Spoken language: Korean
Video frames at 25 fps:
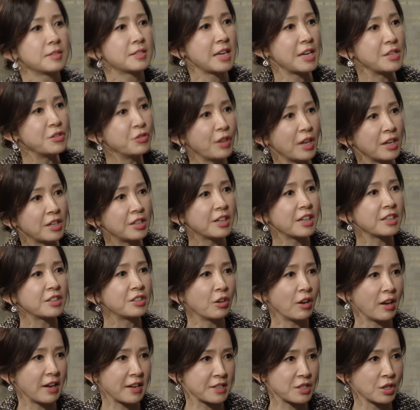제 눈에 흙이
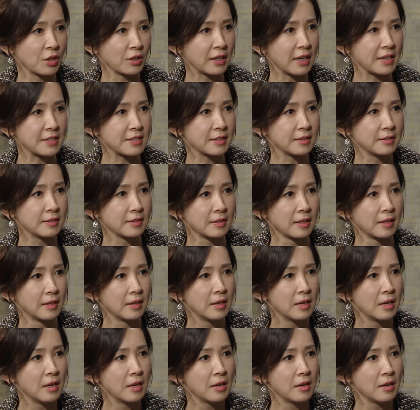들어가기
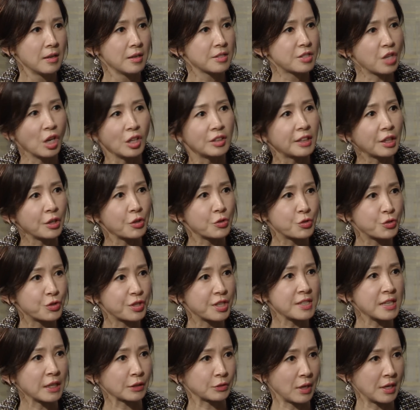전까지는 절대로
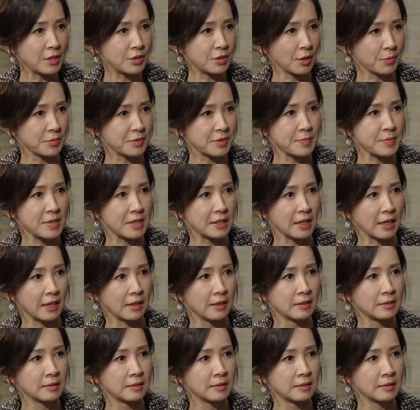주식량도 할 수 없습니다.